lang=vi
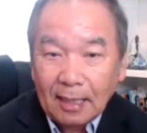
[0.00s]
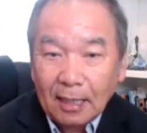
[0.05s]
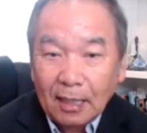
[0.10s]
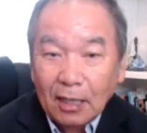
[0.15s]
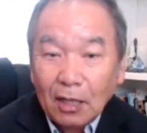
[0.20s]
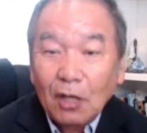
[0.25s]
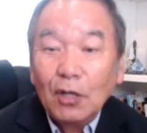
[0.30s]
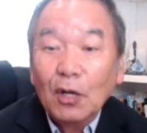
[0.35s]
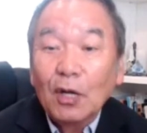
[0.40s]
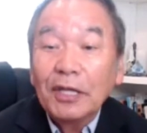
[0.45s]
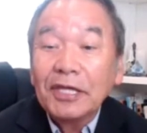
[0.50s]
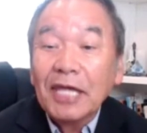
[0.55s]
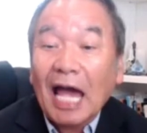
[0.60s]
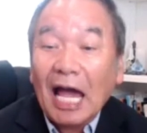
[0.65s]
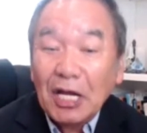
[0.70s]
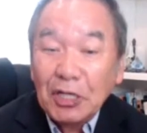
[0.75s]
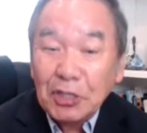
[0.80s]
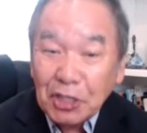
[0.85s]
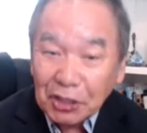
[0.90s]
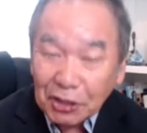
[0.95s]
coi giờ
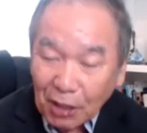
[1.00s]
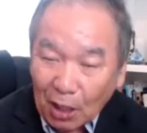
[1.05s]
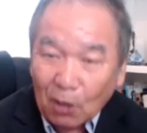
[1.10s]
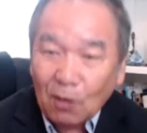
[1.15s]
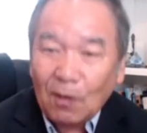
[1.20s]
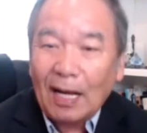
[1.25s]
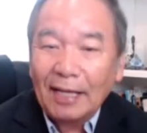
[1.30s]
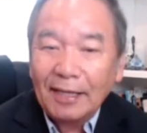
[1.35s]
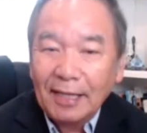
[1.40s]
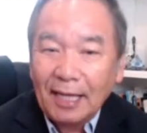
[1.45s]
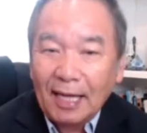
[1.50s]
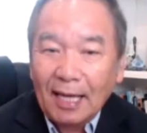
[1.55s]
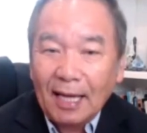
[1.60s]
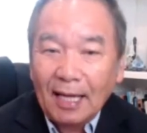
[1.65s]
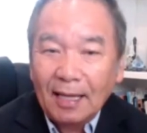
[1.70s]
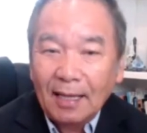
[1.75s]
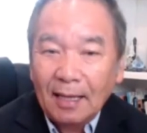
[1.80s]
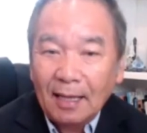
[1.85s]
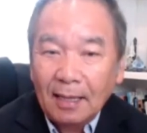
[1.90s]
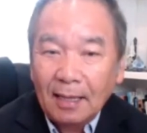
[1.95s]
chạy chỉ tàu hai tia
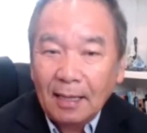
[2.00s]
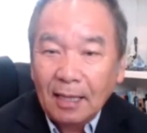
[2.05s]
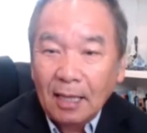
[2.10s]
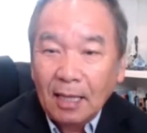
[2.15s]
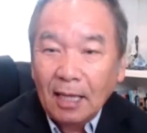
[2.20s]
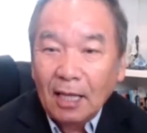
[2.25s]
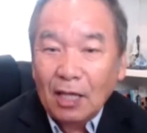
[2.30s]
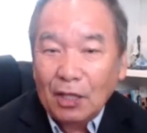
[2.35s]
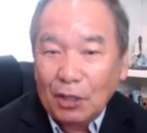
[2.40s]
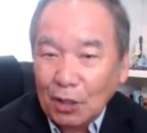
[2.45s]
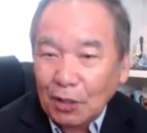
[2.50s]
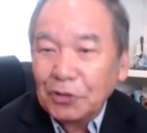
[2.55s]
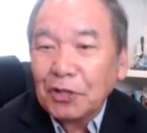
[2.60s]
giờ